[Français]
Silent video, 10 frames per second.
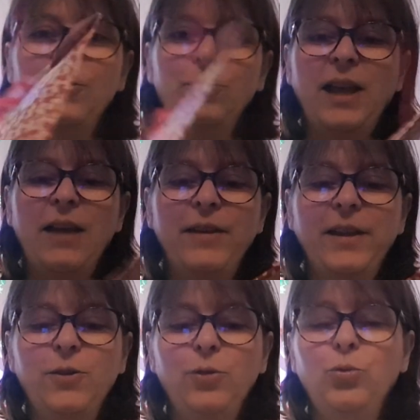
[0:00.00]
Donc,
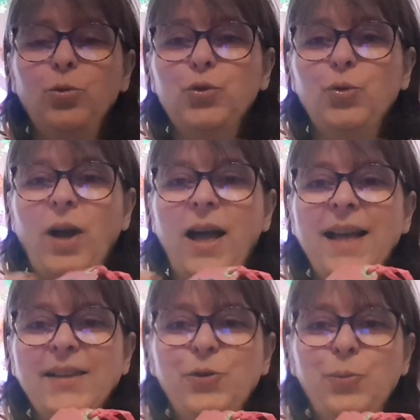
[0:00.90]
avec toujours
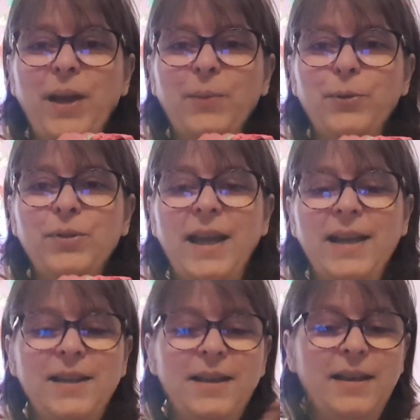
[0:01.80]
un superbe
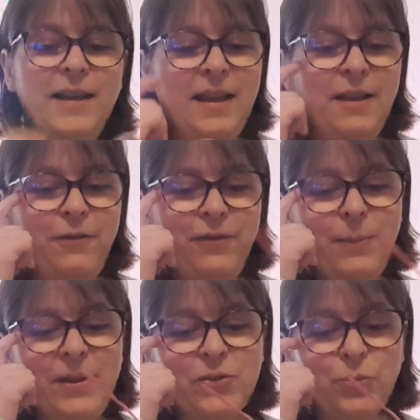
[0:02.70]
tag fait
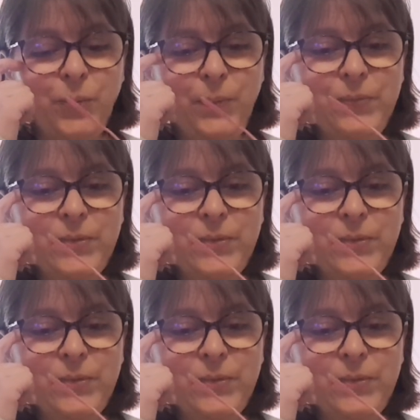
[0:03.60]
maison.